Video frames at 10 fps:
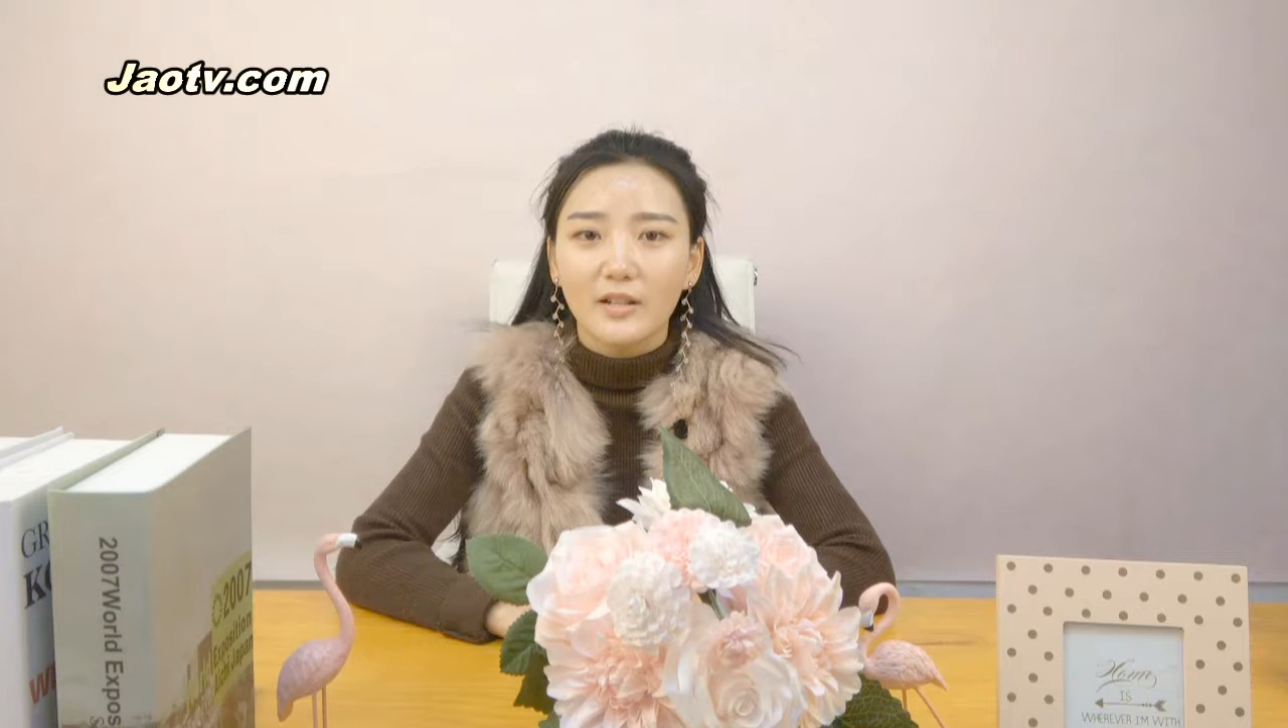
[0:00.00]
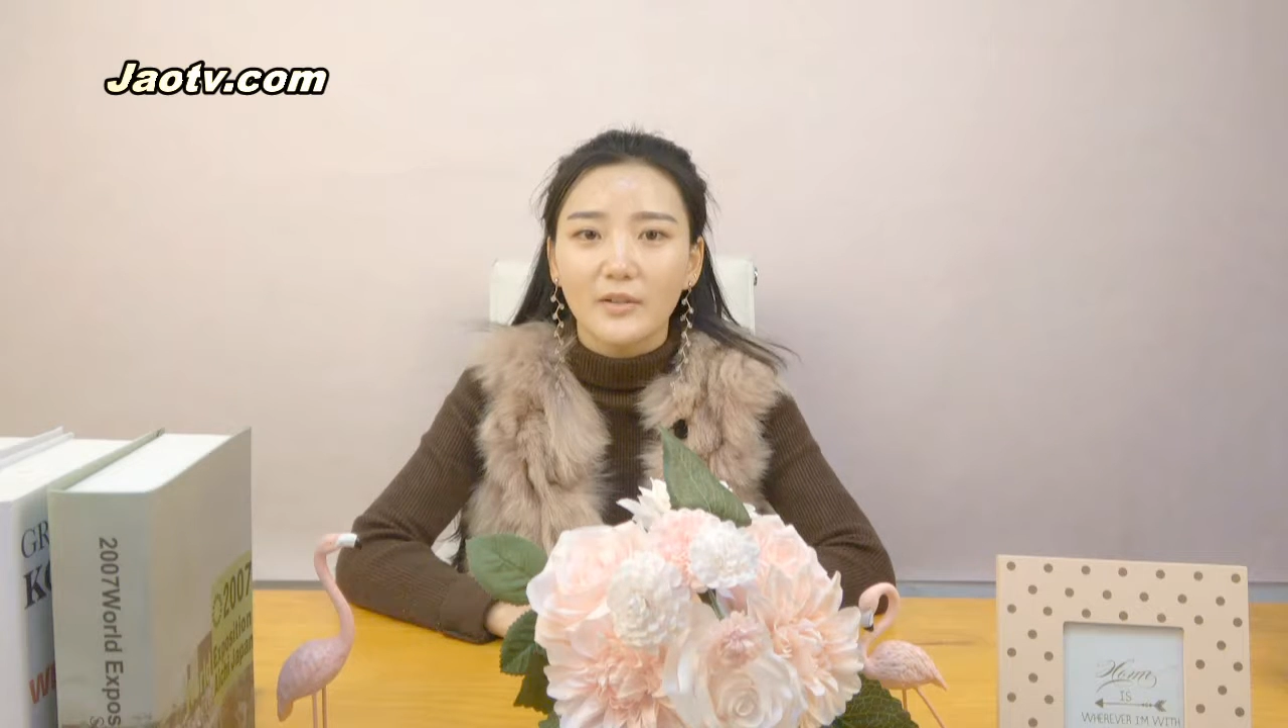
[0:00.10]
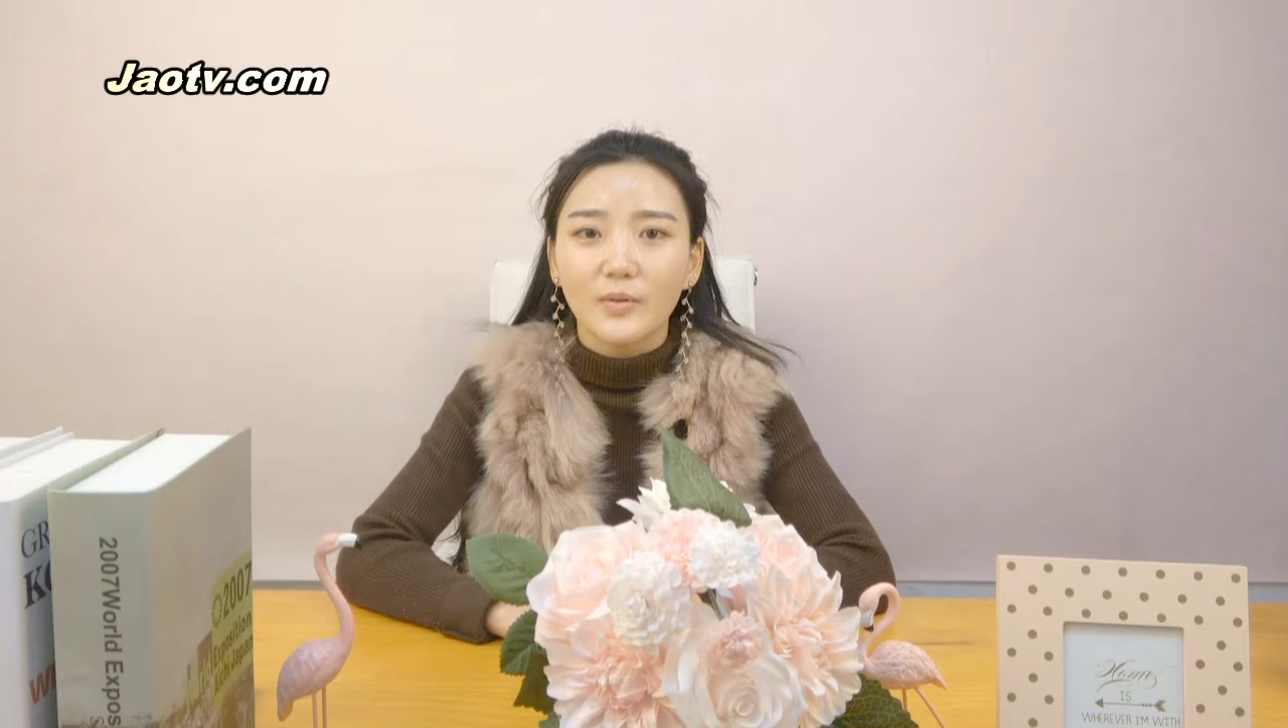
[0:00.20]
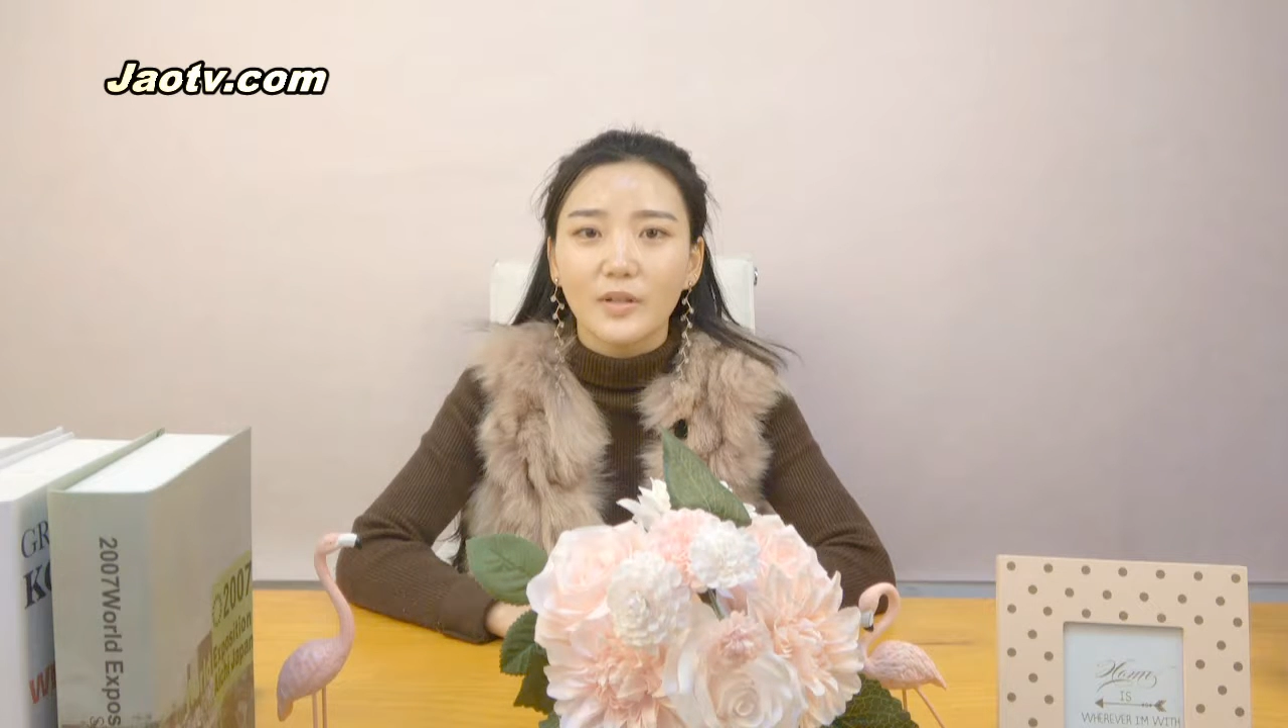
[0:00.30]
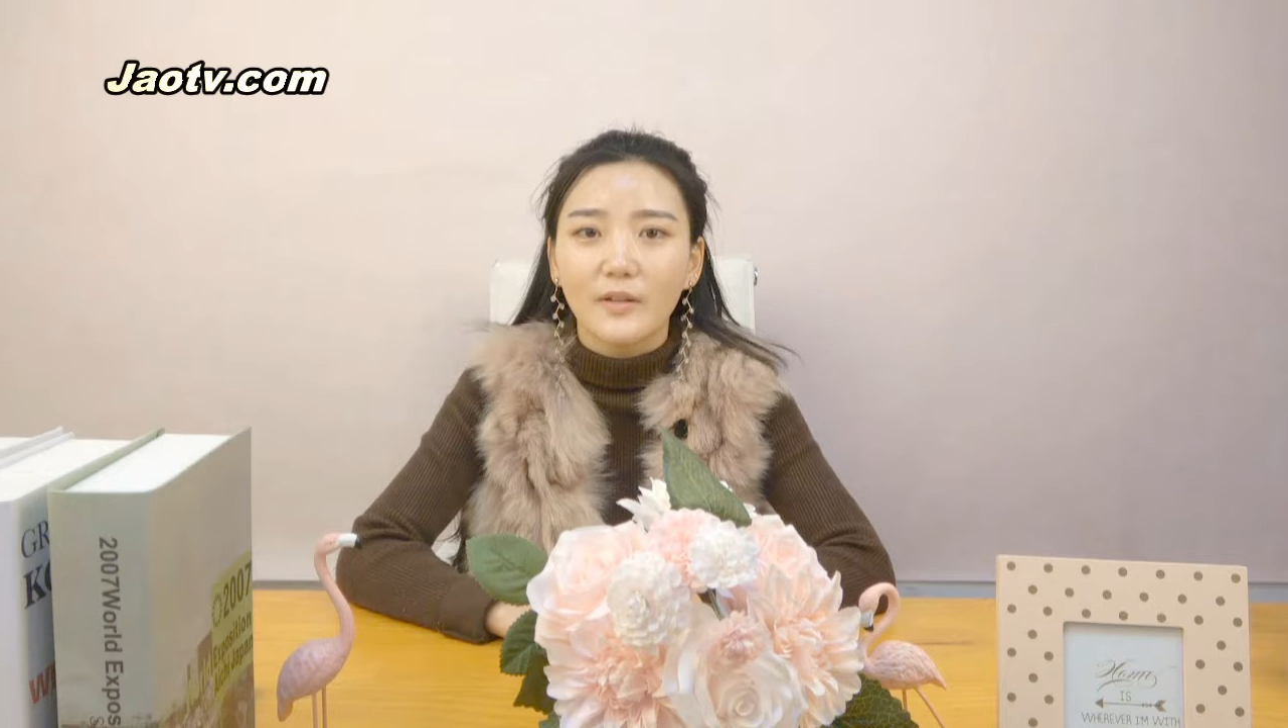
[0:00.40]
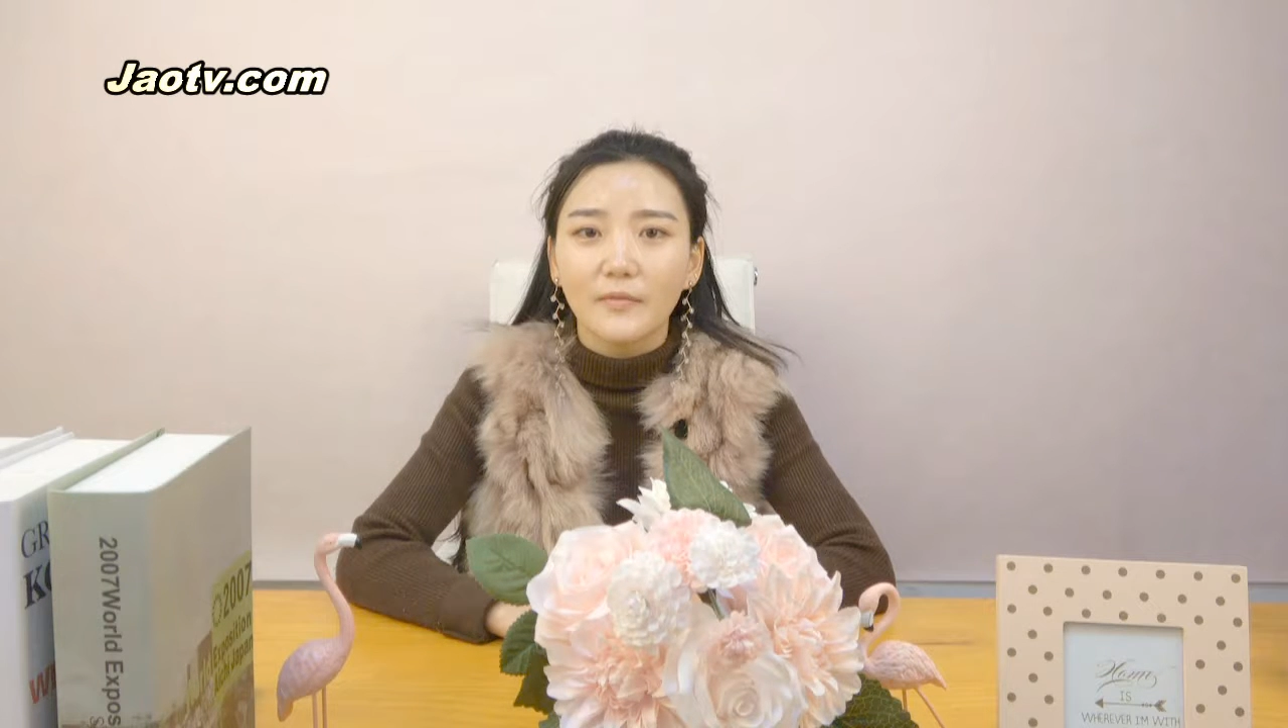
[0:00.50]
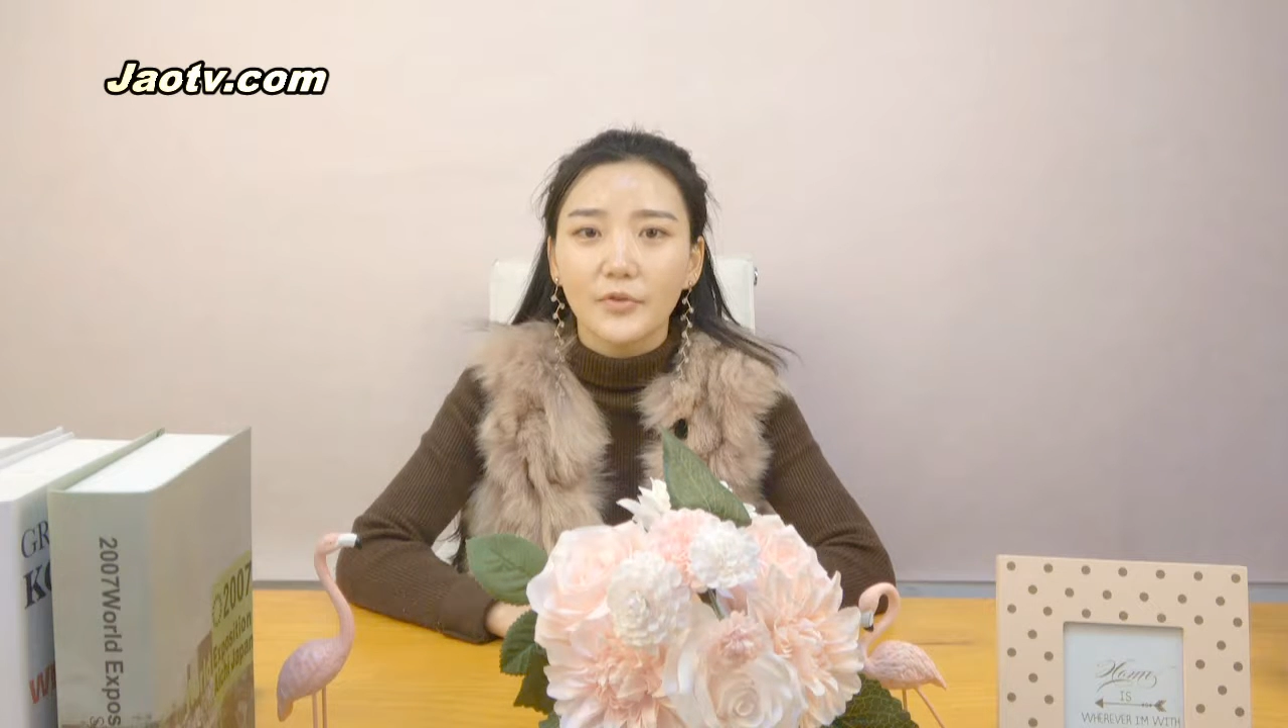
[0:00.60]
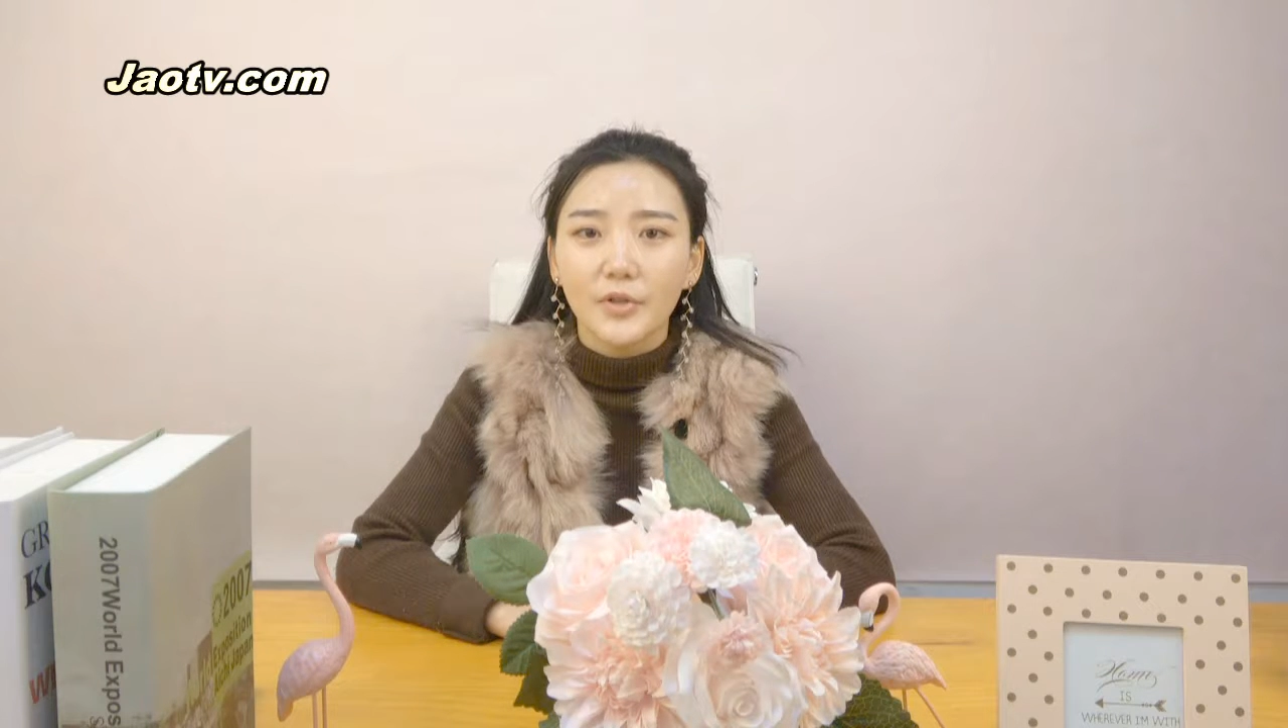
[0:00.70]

这个女人，